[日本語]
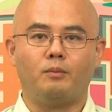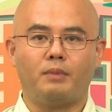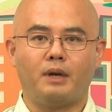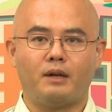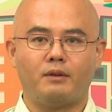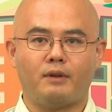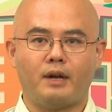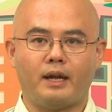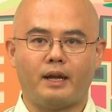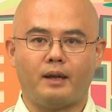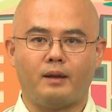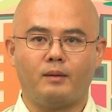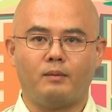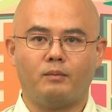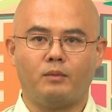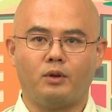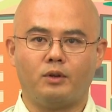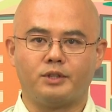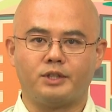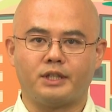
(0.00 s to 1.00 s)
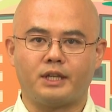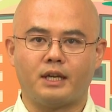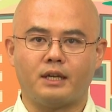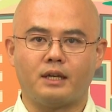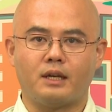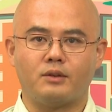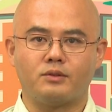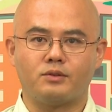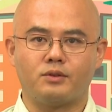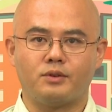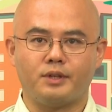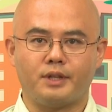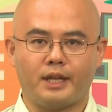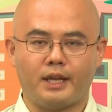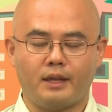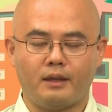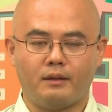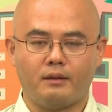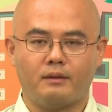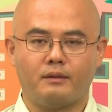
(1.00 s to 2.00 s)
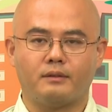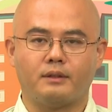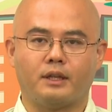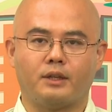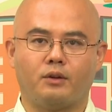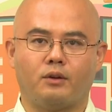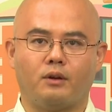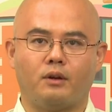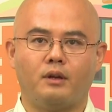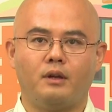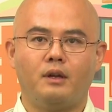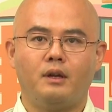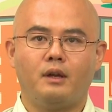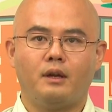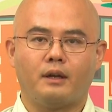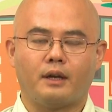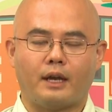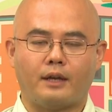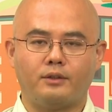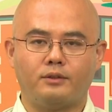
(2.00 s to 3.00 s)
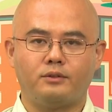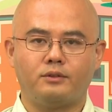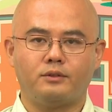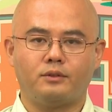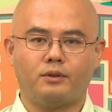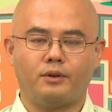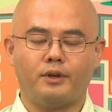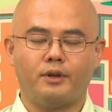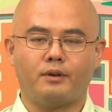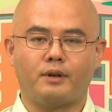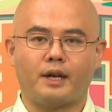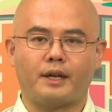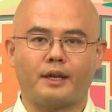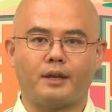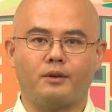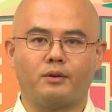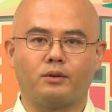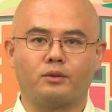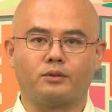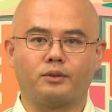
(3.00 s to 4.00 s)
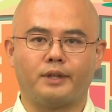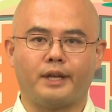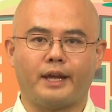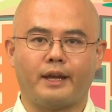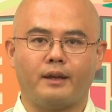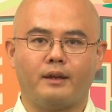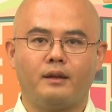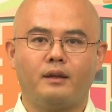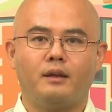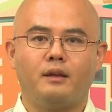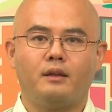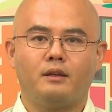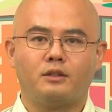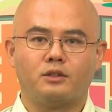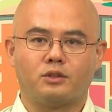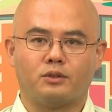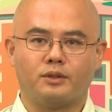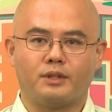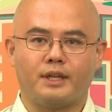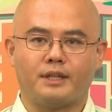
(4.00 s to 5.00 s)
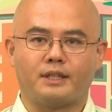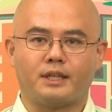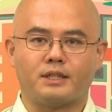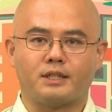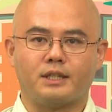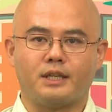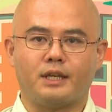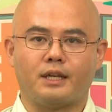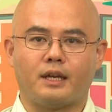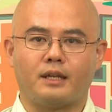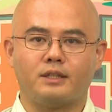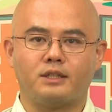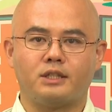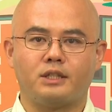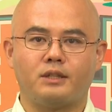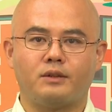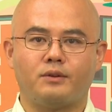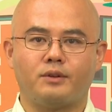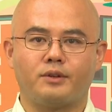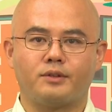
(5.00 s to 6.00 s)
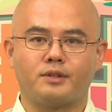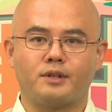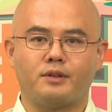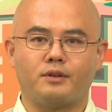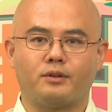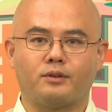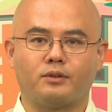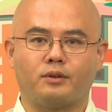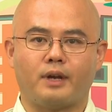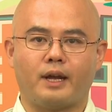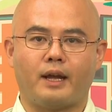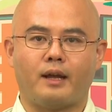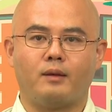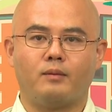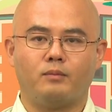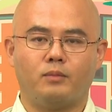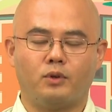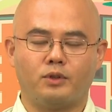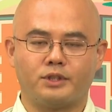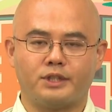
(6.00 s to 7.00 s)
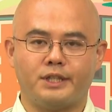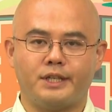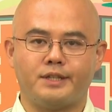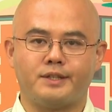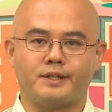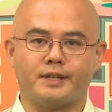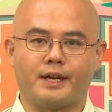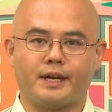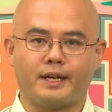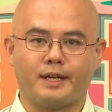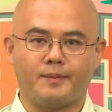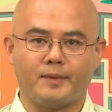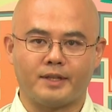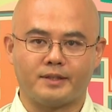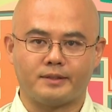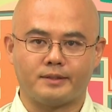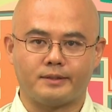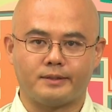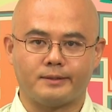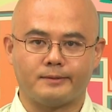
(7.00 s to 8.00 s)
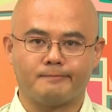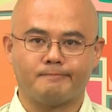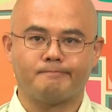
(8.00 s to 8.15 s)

んばんはもう時間が遅いねなど軽く声をかけることで少年たちに関心を寄せることが防止につながります